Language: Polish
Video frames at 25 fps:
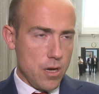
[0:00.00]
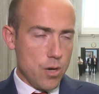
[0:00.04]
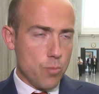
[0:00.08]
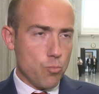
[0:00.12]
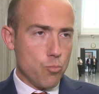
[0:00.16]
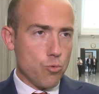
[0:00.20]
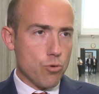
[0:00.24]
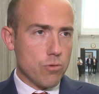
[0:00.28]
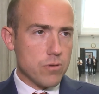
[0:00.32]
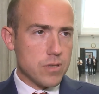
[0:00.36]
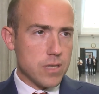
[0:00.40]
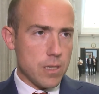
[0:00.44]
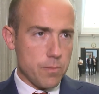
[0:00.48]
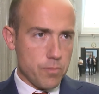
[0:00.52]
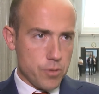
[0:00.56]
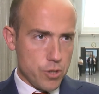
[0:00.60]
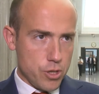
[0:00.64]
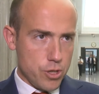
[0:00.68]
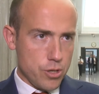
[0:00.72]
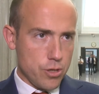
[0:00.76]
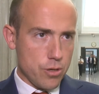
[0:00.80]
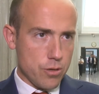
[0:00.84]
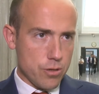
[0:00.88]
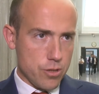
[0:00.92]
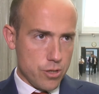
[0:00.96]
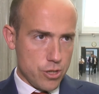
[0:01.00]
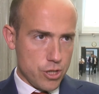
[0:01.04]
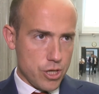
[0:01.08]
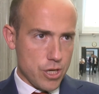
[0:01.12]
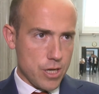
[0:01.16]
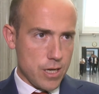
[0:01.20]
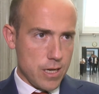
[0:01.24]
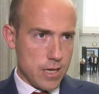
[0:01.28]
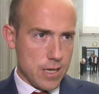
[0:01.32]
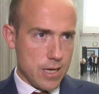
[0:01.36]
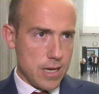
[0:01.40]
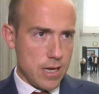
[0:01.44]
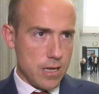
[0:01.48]
Mógł zaprzysiąc trzech
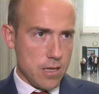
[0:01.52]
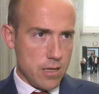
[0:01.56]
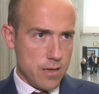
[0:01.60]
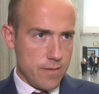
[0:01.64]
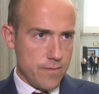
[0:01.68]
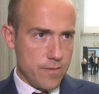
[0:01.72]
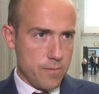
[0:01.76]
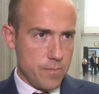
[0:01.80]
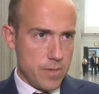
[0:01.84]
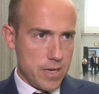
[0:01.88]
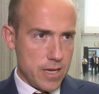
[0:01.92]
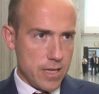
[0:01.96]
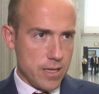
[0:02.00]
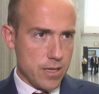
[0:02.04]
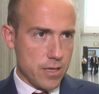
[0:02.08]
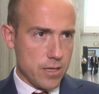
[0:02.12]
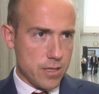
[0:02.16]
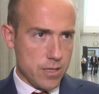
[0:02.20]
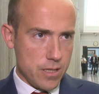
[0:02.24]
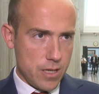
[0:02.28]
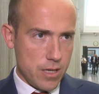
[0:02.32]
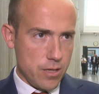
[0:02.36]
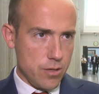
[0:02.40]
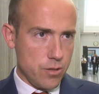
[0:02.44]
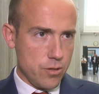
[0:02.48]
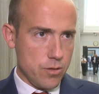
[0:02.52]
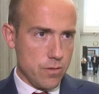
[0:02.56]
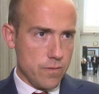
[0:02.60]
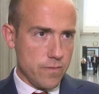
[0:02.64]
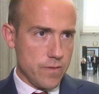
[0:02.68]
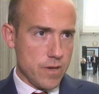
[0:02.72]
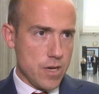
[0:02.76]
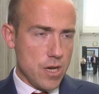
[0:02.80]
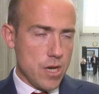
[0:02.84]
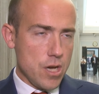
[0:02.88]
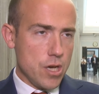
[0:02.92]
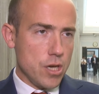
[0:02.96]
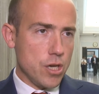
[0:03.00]
legalnie wybranych sędziów
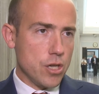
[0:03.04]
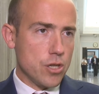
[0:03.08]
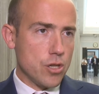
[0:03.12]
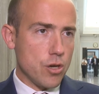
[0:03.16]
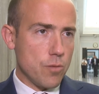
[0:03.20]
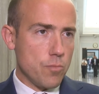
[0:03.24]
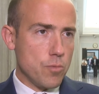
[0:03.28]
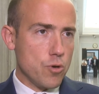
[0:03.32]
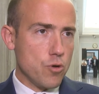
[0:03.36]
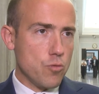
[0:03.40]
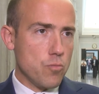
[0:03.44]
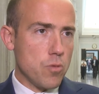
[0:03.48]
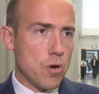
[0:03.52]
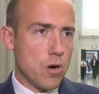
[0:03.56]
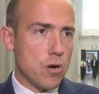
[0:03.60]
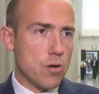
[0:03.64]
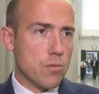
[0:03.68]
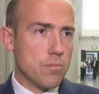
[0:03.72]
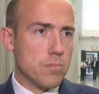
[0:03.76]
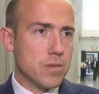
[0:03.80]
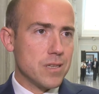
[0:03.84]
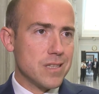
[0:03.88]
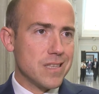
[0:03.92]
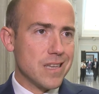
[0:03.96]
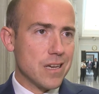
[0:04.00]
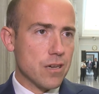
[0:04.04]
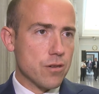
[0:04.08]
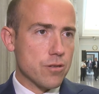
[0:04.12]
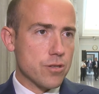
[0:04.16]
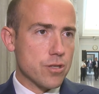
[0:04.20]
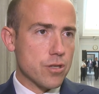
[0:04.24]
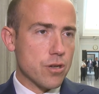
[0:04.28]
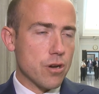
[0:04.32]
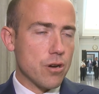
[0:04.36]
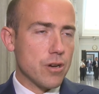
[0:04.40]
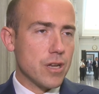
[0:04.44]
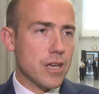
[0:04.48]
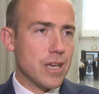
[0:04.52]
i to byłoby z jego
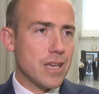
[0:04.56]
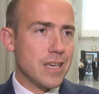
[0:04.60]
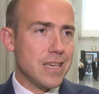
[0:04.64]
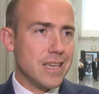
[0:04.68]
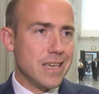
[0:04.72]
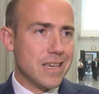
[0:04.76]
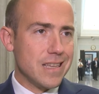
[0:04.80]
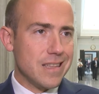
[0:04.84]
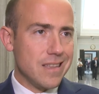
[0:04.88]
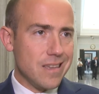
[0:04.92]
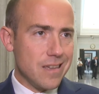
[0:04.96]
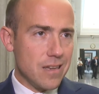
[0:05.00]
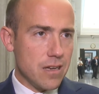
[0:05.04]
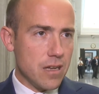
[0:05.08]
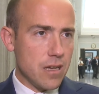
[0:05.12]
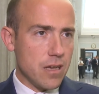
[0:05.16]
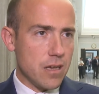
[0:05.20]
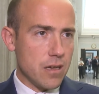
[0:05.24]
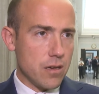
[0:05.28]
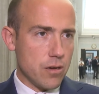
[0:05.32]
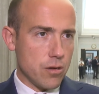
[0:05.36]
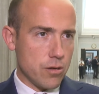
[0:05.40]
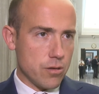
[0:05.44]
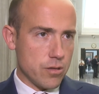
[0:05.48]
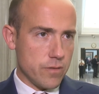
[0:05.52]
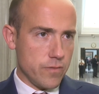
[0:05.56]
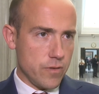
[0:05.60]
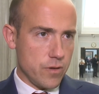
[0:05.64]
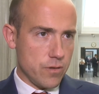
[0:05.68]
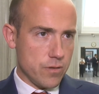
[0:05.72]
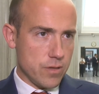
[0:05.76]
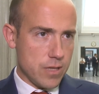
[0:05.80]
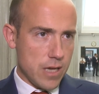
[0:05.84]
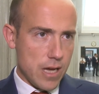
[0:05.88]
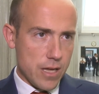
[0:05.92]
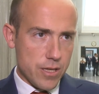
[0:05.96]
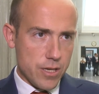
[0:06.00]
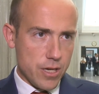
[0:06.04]
strony jedyne
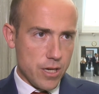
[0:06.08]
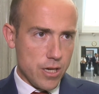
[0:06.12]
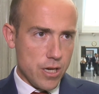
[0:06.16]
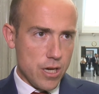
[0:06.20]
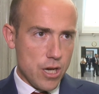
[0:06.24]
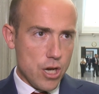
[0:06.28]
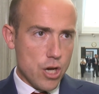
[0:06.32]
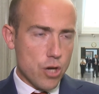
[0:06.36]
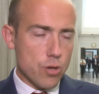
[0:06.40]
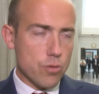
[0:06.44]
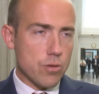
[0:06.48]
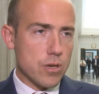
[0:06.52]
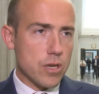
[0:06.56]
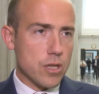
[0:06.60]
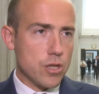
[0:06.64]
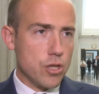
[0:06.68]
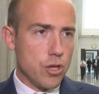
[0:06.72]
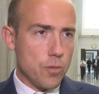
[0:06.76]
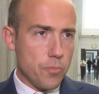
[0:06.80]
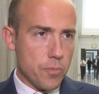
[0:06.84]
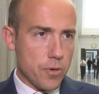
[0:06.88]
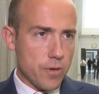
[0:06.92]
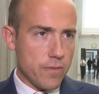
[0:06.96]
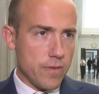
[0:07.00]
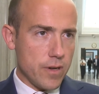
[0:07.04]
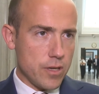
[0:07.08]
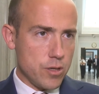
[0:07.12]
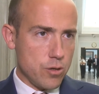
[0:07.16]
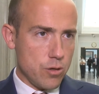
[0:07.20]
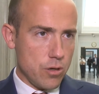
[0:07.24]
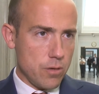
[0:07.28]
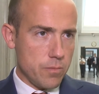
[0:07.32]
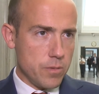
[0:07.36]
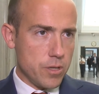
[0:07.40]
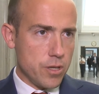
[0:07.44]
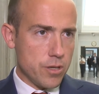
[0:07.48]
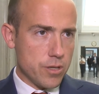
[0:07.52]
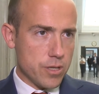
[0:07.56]
rozwiązanie, które
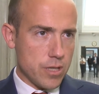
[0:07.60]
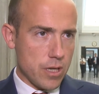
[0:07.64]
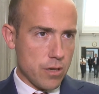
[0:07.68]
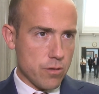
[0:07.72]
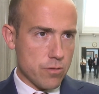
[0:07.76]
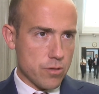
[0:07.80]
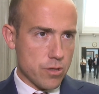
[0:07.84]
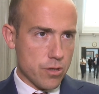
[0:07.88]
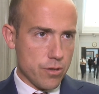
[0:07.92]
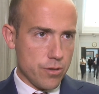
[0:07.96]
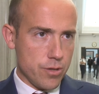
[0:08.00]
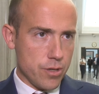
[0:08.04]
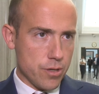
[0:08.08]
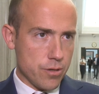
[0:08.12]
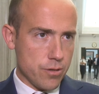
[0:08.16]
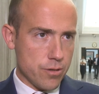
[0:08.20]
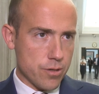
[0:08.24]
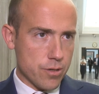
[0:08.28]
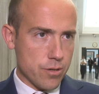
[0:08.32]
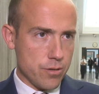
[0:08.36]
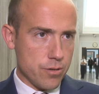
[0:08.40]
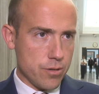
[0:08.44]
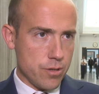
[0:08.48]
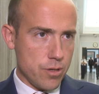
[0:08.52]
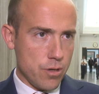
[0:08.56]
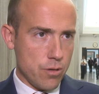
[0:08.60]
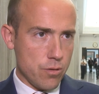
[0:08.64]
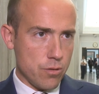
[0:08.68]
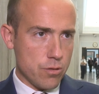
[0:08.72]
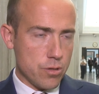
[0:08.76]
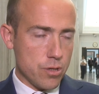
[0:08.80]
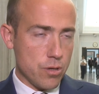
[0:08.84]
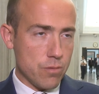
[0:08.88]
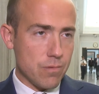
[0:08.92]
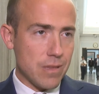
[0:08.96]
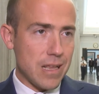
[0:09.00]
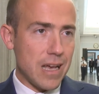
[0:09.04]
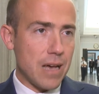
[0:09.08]
doprowadziłoby do stanu zgodnego z
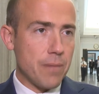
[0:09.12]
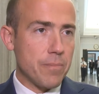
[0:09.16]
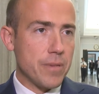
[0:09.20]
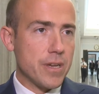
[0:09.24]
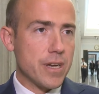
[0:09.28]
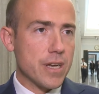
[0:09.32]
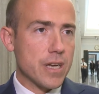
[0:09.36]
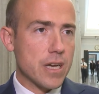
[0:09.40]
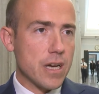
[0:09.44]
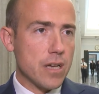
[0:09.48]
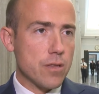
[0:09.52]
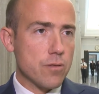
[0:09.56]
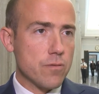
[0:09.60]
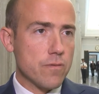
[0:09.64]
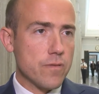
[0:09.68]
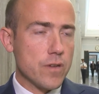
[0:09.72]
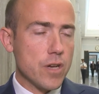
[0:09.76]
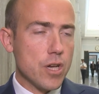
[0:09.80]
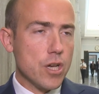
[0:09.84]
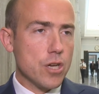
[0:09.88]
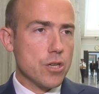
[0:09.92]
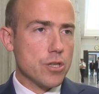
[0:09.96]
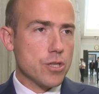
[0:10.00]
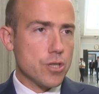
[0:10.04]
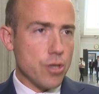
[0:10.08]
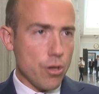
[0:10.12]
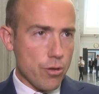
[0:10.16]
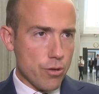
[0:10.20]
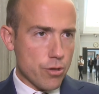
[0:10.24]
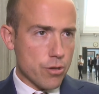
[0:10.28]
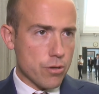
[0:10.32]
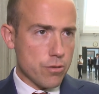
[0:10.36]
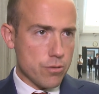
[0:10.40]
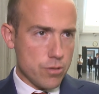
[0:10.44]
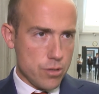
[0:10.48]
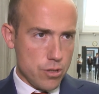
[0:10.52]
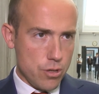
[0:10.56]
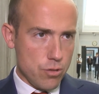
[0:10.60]
konstytucją. Dla Amerykanów sąd
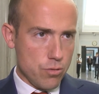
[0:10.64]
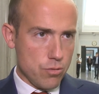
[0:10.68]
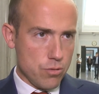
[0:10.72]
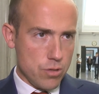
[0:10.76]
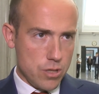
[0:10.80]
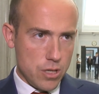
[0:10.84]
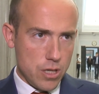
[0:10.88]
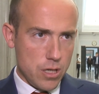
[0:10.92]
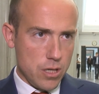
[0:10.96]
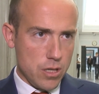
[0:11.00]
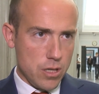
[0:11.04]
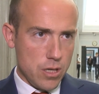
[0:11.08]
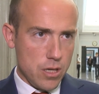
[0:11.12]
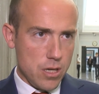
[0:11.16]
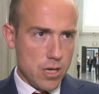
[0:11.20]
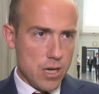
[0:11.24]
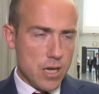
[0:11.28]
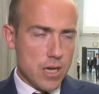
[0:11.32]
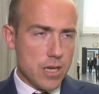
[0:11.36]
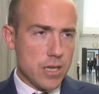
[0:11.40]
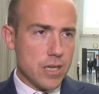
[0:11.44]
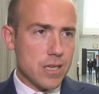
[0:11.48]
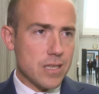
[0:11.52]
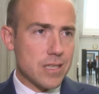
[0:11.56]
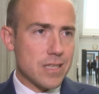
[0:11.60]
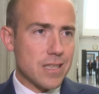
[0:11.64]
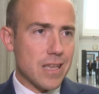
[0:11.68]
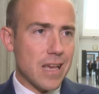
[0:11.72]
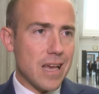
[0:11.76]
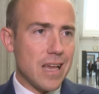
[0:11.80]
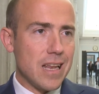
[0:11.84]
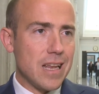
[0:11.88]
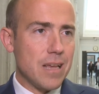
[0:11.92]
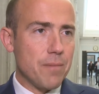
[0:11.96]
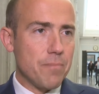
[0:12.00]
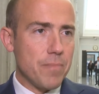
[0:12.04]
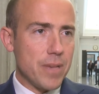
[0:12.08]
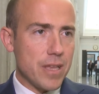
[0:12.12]
konstytucyjny jest
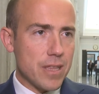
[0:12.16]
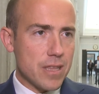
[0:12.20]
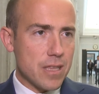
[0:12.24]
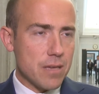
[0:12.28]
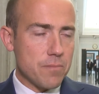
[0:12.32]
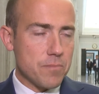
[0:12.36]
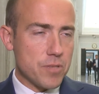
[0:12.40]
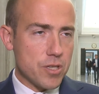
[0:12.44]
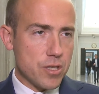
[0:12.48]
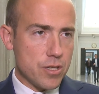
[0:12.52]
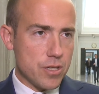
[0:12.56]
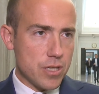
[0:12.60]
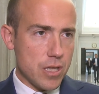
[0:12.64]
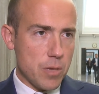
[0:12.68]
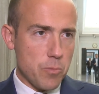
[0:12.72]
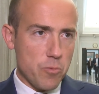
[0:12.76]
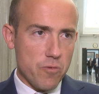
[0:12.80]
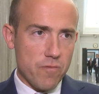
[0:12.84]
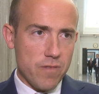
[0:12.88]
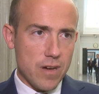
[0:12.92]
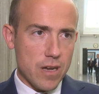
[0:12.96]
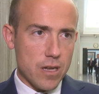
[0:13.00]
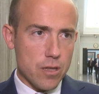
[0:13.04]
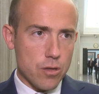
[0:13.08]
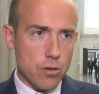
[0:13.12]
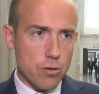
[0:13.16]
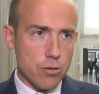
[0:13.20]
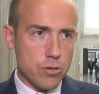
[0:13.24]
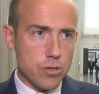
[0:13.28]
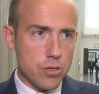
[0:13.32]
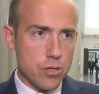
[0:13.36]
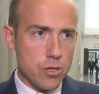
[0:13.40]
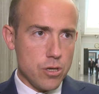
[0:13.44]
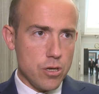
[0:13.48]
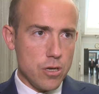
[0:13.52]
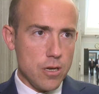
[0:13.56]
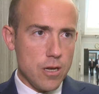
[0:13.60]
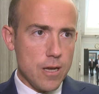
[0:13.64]
elementem systemu
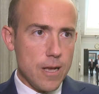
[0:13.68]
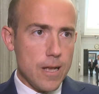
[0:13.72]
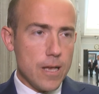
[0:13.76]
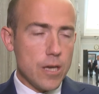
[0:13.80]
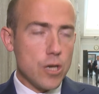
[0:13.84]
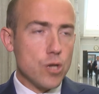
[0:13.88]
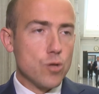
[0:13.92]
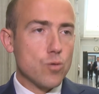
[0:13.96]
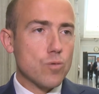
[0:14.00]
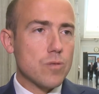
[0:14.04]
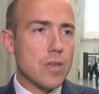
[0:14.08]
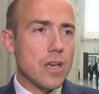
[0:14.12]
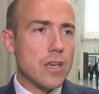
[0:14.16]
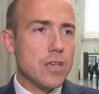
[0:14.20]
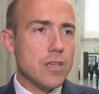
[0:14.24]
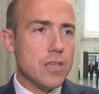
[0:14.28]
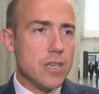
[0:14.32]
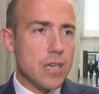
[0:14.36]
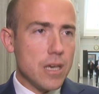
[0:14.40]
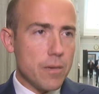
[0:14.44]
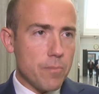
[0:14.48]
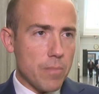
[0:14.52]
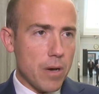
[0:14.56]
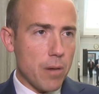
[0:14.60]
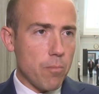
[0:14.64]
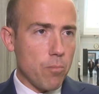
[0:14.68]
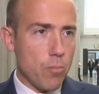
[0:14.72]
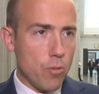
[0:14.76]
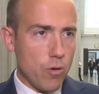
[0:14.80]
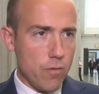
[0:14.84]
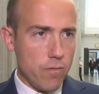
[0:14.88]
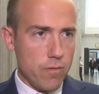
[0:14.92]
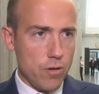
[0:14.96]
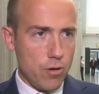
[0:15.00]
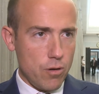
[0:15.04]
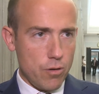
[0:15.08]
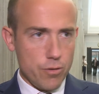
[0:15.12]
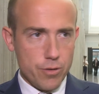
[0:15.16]
wartości i tutaj nie ma
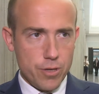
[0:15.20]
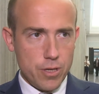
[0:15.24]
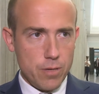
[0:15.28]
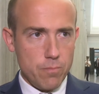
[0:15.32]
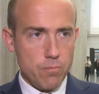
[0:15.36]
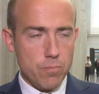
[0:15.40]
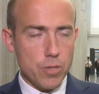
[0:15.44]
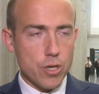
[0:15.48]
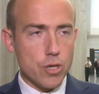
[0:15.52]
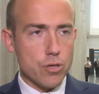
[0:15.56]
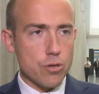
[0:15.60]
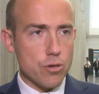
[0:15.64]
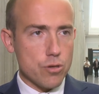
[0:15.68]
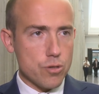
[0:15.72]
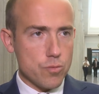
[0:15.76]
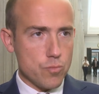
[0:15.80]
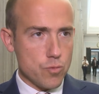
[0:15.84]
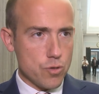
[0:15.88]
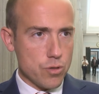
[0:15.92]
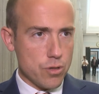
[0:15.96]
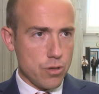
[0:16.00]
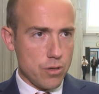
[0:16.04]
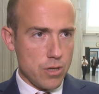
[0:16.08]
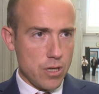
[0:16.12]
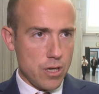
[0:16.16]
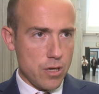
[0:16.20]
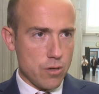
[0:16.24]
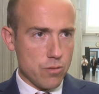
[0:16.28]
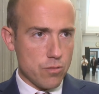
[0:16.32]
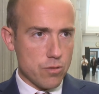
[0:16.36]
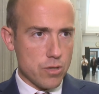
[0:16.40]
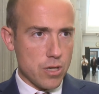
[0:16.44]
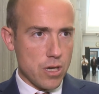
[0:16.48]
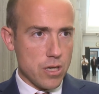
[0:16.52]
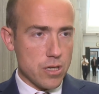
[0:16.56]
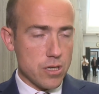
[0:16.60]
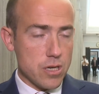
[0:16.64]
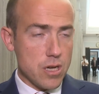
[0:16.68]
mowy o tym, by ktoś mógł to
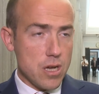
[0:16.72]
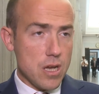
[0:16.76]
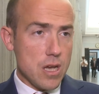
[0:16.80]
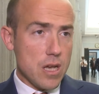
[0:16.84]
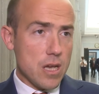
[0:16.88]
naruszać.